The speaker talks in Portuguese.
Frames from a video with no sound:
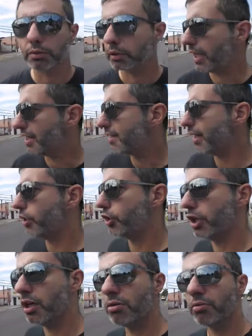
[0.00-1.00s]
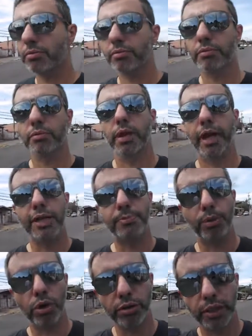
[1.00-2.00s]
desta região,
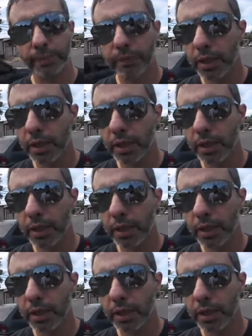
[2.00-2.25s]
responda.